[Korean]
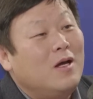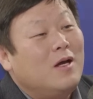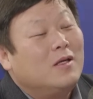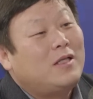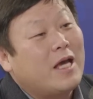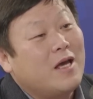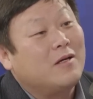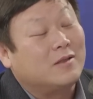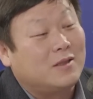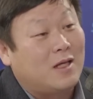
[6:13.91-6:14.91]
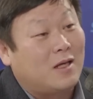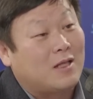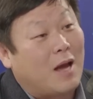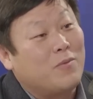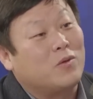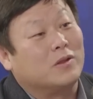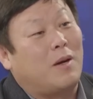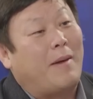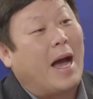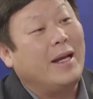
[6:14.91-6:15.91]
세계 경제나 대한민국
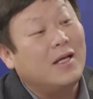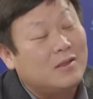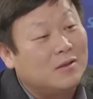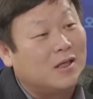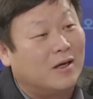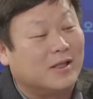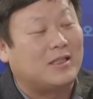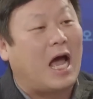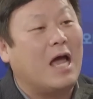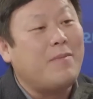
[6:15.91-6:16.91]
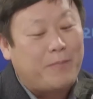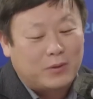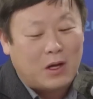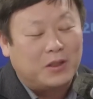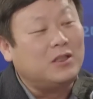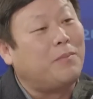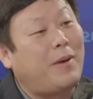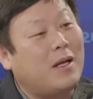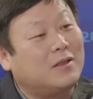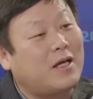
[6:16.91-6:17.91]
경제가 마이너스 성장을 했어요. IMF 때
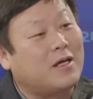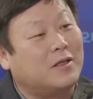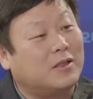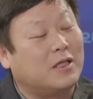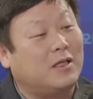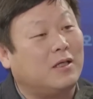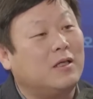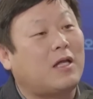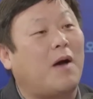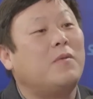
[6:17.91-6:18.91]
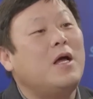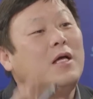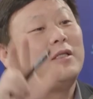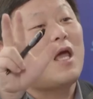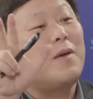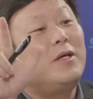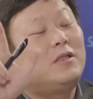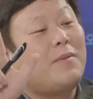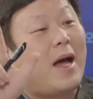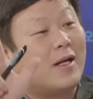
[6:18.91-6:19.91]
2008년 세계 경제기 다음 세
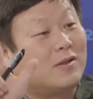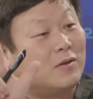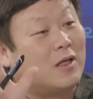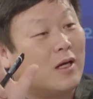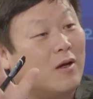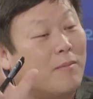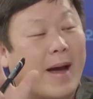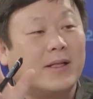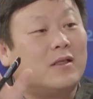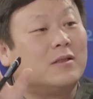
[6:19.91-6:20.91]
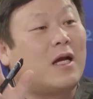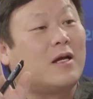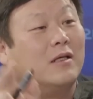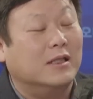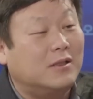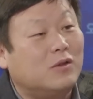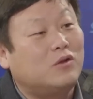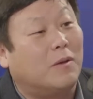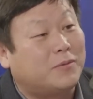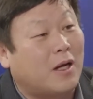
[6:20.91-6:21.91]
번째 마이너스 성장이에요. 마이너스 네. 성장이라는 건 있을
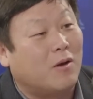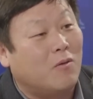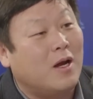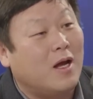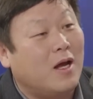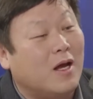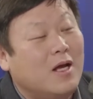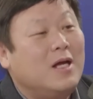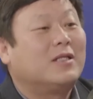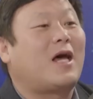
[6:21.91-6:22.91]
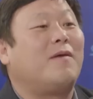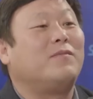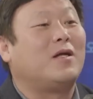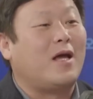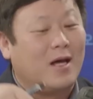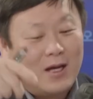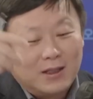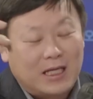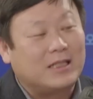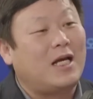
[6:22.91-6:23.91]
수가 없잖아요. 원래 사람들의
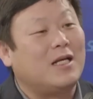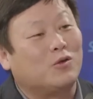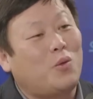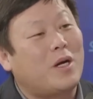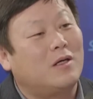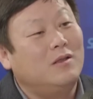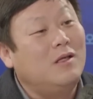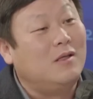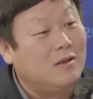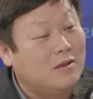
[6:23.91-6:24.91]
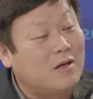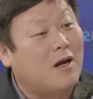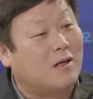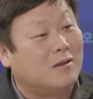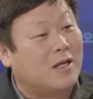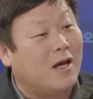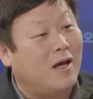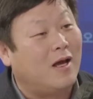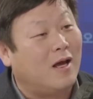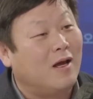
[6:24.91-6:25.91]
생산이나 소비라는 건 늘
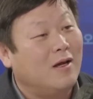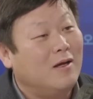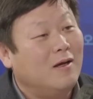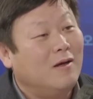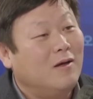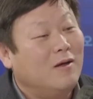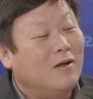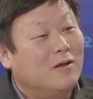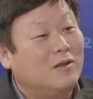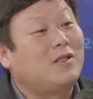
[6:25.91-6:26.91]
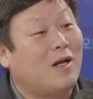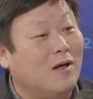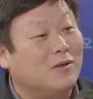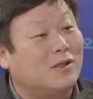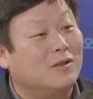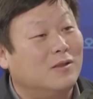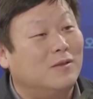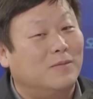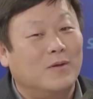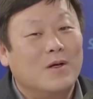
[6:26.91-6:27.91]
늘어나는데 음... 그렇잖아요.
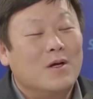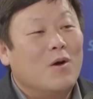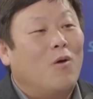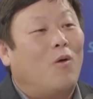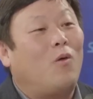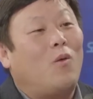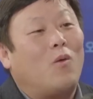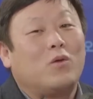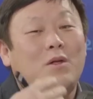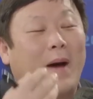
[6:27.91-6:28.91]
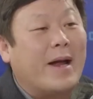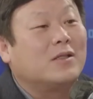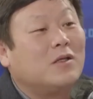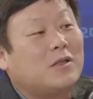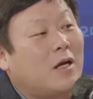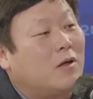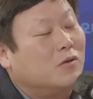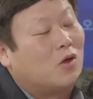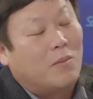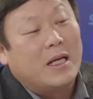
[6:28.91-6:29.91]
지금 그렇죠. 어, 근데 마이너스 성장이라는
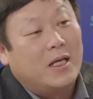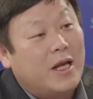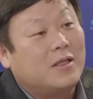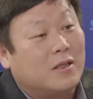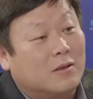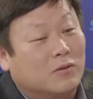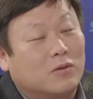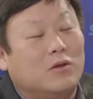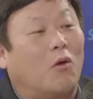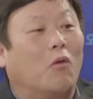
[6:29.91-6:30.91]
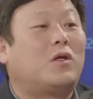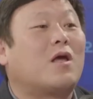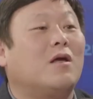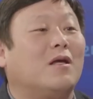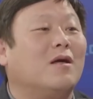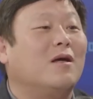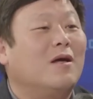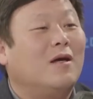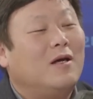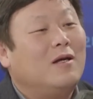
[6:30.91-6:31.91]
건 정말 이례적인 거든. 근데 어떻게
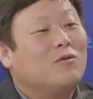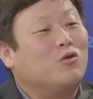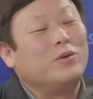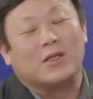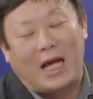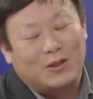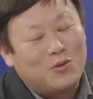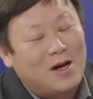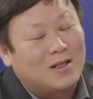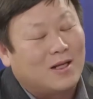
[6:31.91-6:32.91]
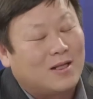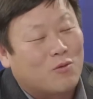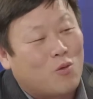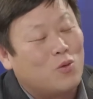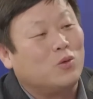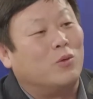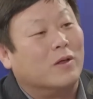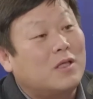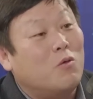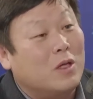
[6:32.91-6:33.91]
국민들 다 죽어가겠다는데 공공요금
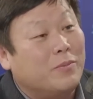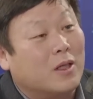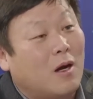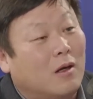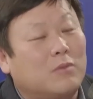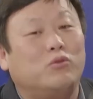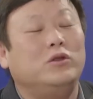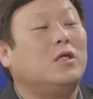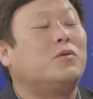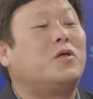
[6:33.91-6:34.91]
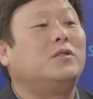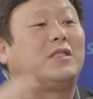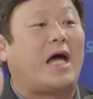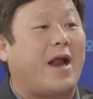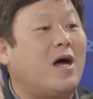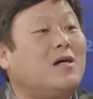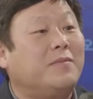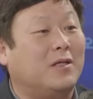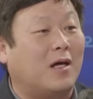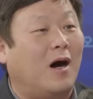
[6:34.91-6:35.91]
어떻게 올립니까? 음. 문재인은 잘한
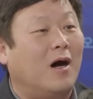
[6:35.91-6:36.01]
겁니다.